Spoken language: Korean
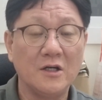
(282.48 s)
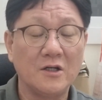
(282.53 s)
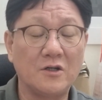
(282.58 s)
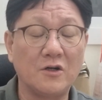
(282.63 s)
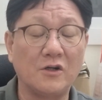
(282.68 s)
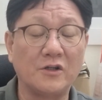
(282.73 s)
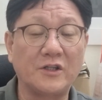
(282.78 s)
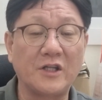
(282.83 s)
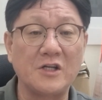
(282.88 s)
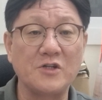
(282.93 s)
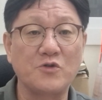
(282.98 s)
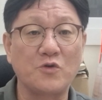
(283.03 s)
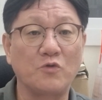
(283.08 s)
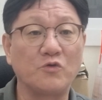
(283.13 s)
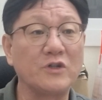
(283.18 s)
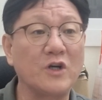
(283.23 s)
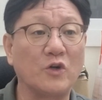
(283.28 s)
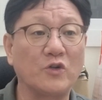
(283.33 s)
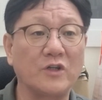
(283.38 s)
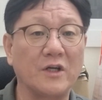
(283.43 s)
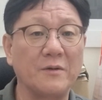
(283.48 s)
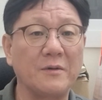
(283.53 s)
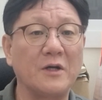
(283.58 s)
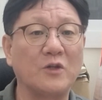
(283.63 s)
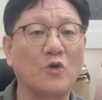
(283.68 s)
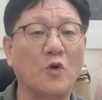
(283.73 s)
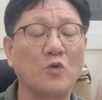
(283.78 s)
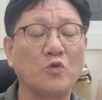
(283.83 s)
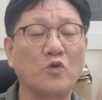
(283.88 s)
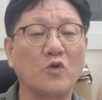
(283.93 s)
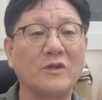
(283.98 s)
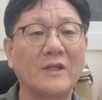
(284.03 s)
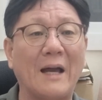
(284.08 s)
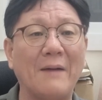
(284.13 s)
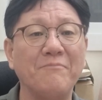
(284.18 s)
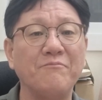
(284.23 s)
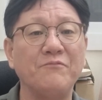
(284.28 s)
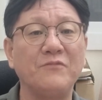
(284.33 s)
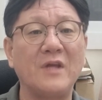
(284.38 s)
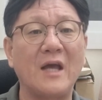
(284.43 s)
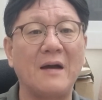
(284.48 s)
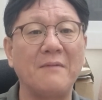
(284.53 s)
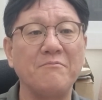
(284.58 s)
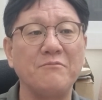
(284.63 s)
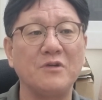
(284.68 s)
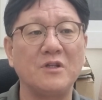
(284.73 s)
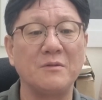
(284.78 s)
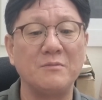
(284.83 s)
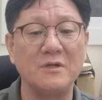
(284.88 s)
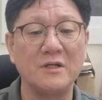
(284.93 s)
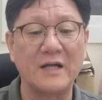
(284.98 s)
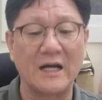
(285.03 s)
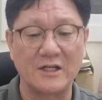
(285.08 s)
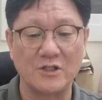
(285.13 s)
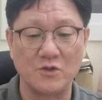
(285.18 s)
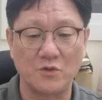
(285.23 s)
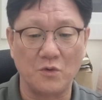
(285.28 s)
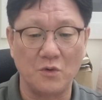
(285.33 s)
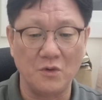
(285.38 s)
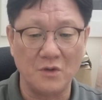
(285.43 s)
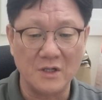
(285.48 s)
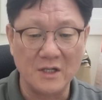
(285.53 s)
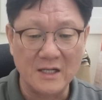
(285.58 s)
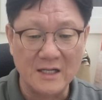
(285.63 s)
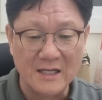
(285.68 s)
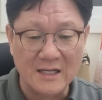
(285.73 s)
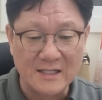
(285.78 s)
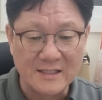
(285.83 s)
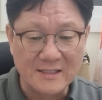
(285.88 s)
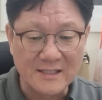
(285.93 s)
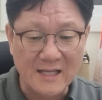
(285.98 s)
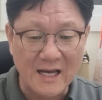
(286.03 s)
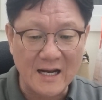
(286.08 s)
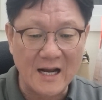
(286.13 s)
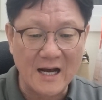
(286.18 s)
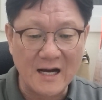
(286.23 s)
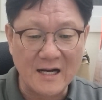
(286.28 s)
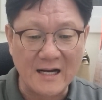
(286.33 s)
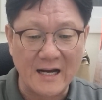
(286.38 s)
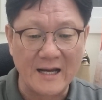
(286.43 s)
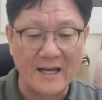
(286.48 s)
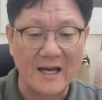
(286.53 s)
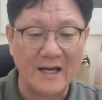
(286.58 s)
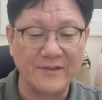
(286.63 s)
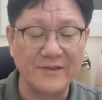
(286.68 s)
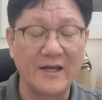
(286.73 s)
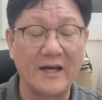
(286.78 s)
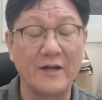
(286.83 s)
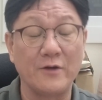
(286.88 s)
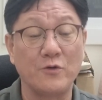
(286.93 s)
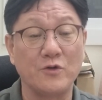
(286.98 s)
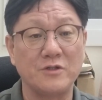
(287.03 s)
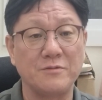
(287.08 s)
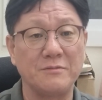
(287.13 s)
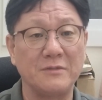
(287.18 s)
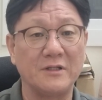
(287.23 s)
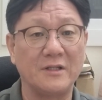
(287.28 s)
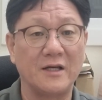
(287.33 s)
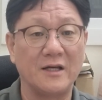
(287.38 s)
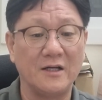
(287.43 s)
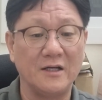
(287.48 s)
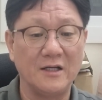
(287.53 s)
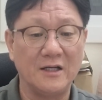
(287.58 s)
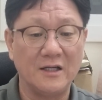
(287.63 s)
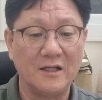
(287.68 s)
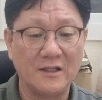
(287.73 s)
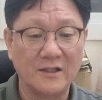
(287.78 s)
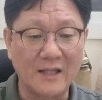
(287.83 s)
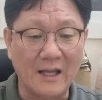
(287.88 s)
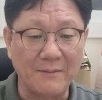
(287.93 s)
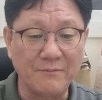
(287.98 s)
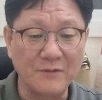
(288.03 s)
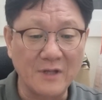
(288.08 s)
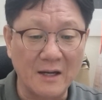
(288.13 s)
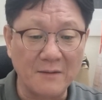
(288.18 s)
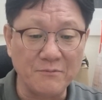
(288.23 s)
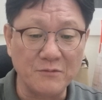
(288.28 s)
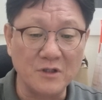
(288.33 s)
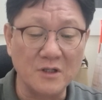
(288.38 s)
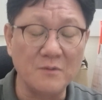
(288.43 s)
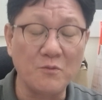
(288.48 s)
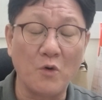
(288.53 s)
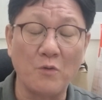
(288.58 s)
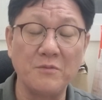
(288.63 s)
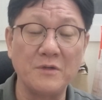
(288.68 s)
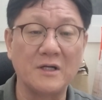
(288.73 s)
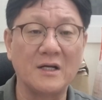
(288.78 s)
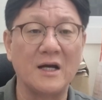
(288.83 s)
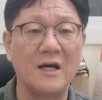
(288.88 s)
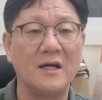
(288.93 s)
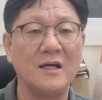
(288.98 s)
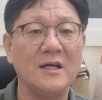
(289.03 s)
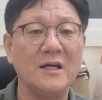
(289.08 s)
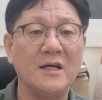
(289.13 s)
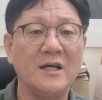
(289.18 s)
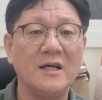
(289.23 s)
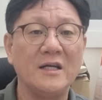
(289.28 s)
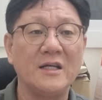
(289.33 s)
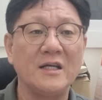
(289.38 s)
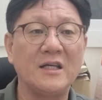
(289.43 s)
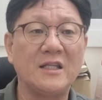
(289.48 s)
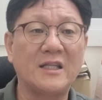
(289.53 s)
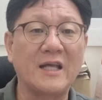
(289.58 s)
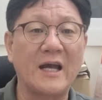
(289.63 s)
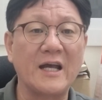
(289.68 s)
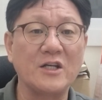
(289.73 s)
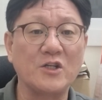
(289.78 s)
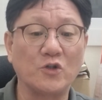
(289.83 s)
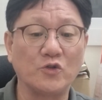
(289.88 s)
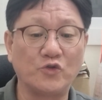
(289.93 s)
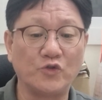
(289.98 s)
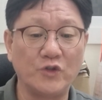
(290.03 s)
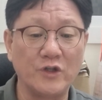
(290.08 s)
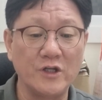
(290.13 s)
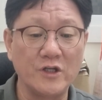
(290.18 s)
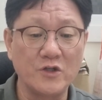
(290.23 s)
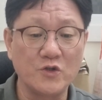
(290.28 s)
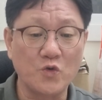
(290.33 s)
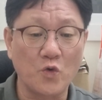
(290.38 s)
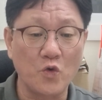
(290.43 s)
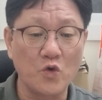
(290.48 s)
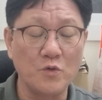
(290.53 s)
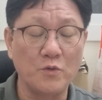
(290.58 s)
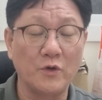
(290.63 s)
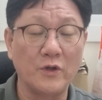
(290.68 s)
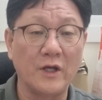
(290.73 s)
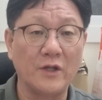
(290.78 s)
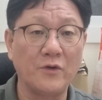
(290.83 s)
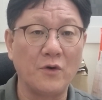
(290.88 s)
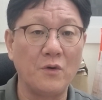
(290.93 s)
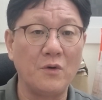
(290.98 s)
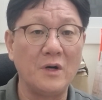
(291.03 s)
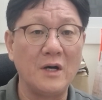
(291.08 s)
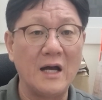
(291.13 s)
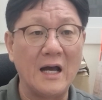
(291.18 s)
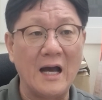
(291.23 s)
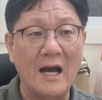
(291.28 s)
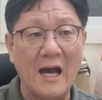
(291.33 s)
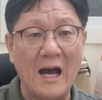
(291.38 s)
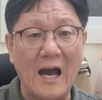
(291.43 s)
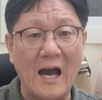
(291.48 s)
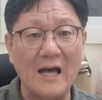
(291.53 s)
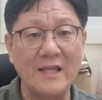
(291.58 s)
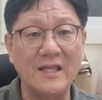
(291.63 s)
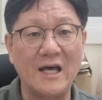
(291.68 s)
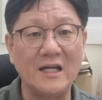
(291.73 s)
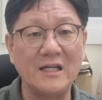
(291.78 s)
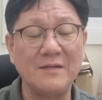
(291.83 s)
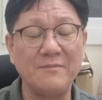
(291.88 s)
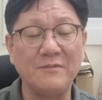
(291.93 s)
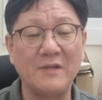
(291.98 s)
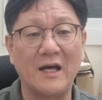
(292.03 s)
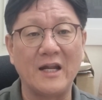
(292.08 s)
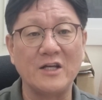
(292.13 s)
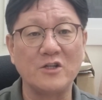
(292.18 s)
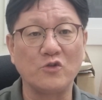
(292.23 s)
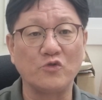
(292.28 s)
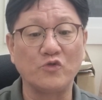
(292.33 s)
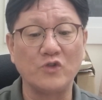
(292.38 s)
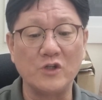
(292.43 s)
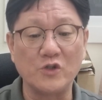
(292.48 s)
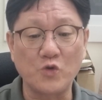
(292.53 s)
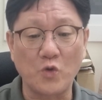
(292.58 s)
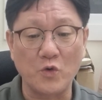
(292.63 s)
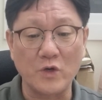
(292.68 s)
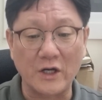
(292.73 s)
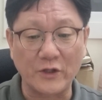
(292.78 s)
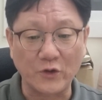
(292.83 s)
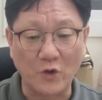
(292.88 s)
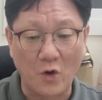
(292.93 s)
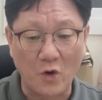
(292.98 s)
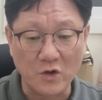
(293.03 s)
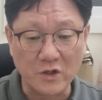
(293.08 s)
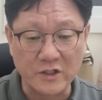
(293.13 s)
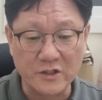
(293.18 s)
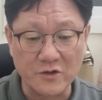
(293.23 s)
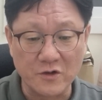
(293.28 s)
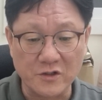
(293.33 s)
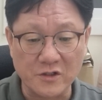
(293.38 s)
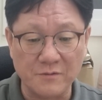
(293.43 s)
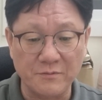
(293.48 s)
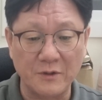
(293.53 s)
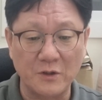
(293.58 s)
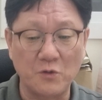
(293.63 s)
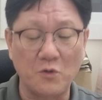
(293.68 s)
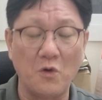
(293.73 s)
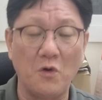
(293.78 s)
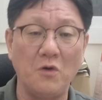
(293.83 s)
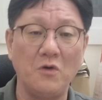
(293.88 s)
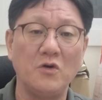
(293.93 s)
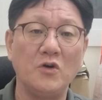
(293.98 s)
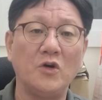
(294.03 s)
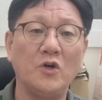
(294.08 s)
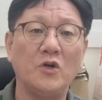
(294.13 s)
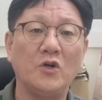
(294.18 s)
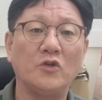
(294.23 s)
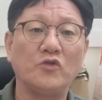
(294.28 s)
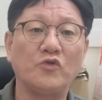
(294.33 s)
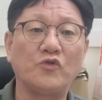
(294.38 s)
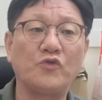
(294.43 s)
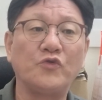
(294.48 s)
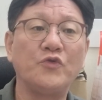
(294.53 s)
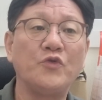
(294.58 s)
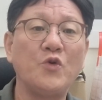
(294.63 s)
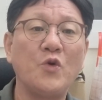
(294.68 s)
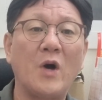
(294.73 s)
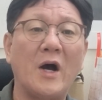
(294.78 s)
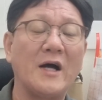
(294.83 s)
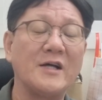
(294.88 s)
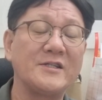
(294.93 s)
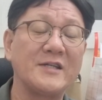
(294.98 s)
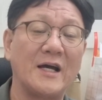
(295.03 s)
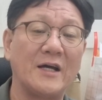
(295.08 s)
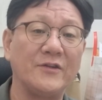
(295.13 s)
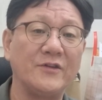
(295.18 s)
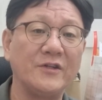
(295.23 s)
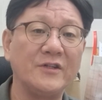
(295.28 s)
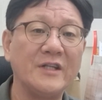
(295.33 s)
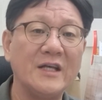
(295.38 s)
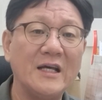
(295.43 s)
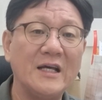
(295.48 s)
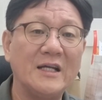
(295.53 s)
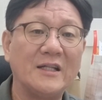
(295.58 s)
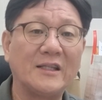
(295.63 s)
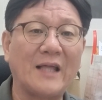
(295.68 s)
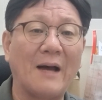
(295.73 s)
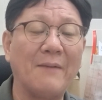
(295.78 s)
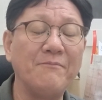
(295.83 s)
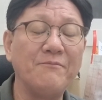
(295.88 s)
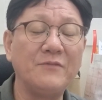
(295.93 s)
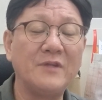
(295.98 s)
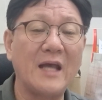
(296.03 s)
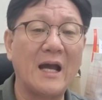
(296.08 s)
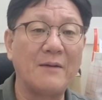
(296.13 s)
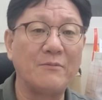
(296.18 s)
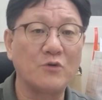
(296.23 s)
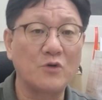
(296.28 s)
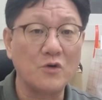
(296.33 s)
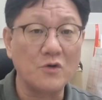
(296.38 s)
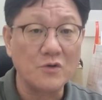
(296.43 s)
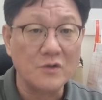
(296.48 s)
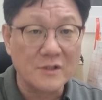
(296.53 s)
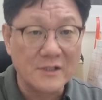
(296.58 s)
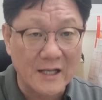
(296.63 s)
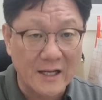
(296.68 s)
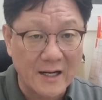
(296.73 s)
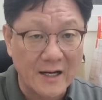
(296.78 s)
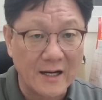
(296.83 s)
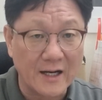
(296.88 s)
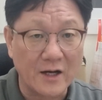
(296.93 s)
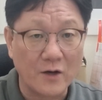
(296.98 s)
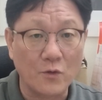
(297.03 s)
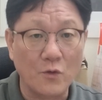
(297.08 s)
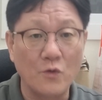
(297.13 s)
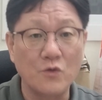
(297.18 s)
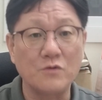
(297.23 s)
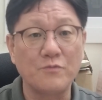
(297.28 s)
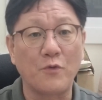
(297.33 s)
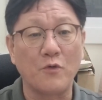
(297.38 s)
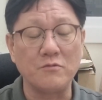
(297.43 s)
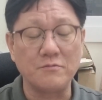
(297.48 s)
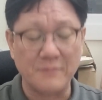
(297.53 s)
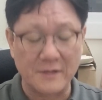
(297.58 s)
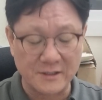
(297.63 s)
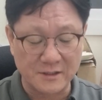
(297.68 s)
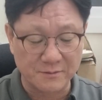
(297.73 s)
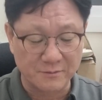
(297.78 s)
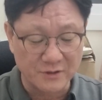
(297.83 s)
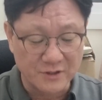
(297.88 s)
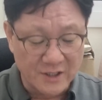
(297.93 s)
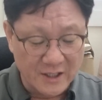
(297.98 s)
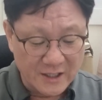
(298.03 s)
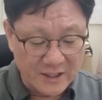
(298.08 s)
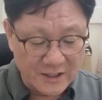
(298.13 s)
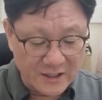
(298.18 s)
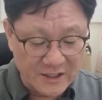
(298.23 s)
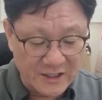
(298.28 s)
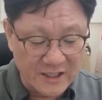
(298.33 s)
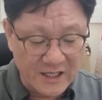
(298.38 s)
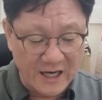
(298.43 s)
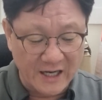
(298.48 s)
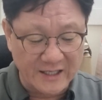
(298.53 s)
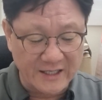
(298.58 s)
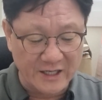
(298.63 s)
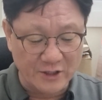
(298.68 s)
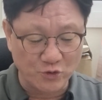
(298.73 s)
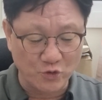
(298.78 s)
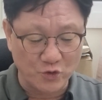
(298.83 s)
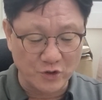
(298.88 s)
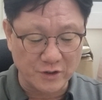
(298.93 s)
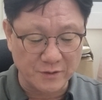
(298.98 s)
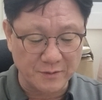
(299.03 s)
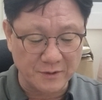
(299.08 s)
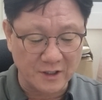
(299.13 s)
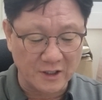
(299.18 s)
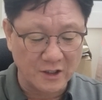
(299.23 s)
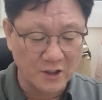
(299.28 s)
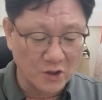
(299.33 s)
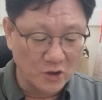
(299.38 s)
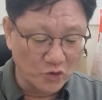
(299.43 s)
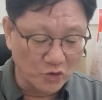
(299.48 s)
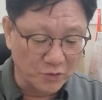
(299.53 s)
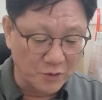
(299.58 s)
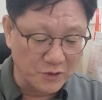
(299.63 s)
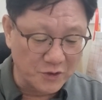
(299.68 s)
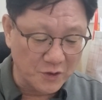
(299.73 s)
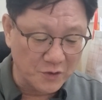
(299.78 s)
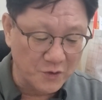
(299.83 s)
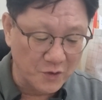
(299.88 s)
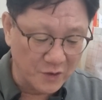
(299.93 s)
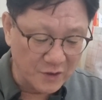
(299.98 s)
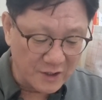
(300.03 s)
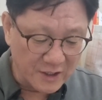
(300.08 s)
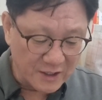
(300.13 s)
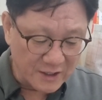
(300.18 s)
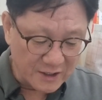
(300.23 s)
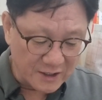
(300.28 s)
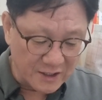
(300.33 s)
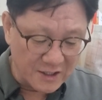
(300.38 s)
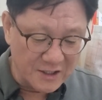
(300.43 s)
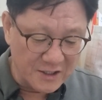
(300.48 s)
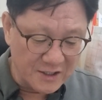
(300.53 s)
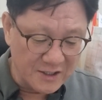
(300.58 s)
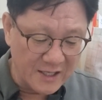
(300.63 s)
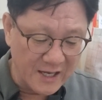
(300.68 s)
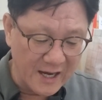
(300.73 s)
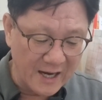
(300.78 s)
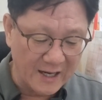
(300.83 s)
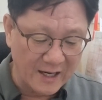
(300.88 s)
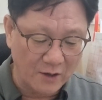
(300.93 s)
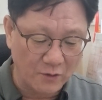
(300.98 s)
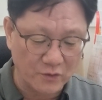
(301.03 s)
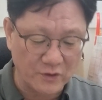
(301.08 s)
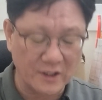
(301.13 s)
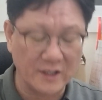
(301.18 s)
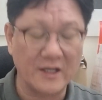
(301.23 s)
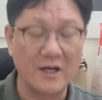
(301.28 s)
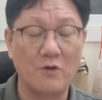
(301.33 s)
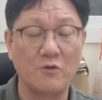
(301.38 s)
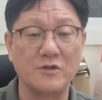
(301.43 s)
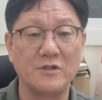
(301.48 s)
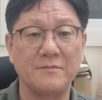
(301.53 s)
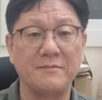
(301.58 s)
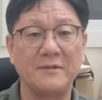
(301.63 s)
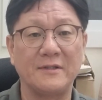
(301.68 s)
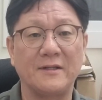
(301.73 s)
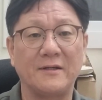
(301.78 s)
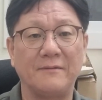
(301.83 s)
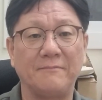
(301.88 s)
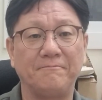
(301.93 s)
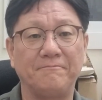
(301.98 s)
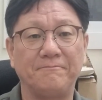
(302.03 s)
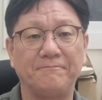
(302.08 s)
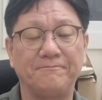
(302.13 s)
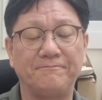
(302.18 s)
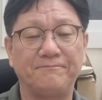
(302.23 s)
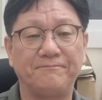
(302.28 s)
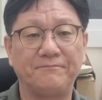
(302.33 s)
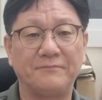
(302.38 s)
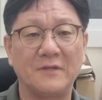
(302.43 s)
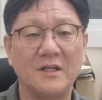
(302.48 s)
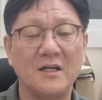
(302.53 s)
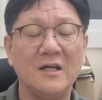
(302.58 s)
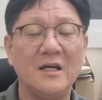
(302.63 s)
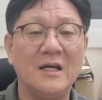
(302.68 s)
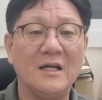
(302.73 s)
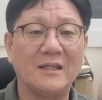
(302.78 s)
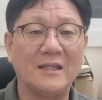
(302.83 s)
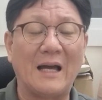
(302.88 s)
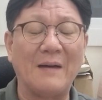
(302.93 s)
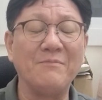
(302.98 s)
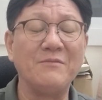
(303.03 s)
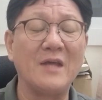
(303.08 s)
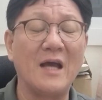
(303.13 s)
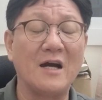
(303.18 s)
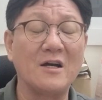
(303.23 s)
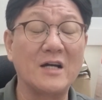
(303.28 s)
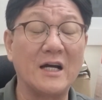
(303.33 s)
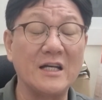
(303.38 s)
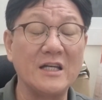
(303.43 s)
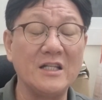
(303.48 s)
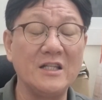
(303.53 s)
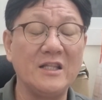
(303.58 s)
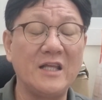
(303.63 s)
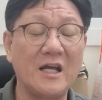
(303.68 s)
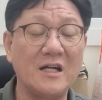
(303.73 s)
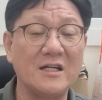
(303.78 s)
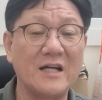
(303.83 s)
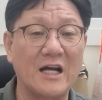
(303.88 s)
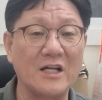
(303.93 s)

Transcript: 그럴 때일수록 우리가 어떻게 해야 더욱더 담대한 믿음을 가지고 살아가야 한다는 것입니다. 담대한 믿음이 뭡니까? 이 땅에서 누리는 소유보다도 하나님 나라에서 누릴 소유가 더 큰 것을 믿고 두려워하지 않는 담대함으로 살아가라고 오늘 본 말씀을 이야기해 주겠습니다. 두 번째는요, 인내하라고 얘기하고 있습니다. 담대함과 인내를